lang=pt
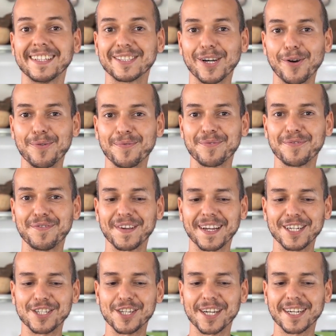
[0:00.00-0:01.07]
Então,
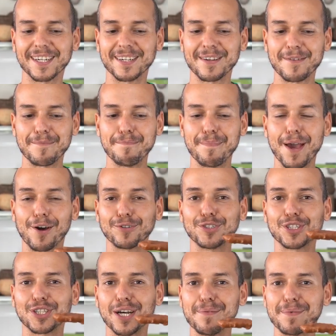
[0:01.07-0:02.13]
fica a dica: mel
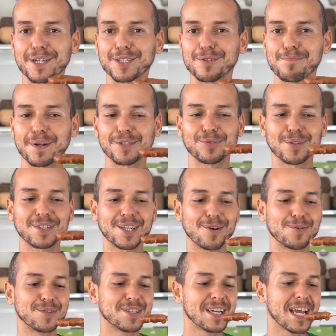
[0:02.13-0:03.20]
de tâmaras para sua
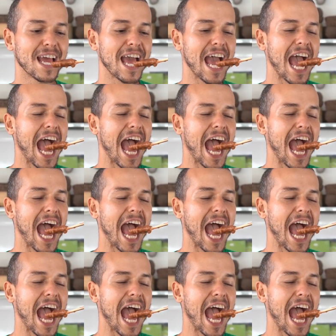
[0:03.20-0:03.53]
saúde.